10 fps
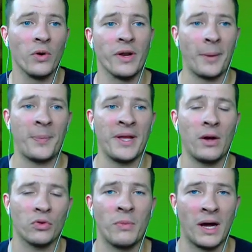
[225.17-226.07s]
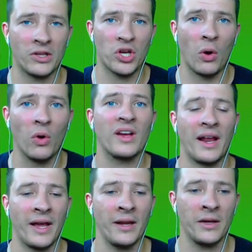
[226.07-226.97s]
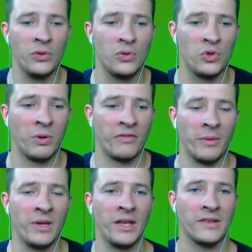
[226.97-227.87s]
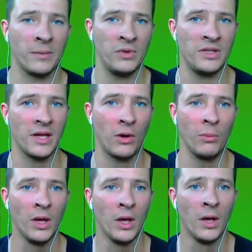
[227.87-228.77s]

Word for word: und dann hat man ja automatisch auch kleinere YouTuber, weil mir geht es eben nicht darum,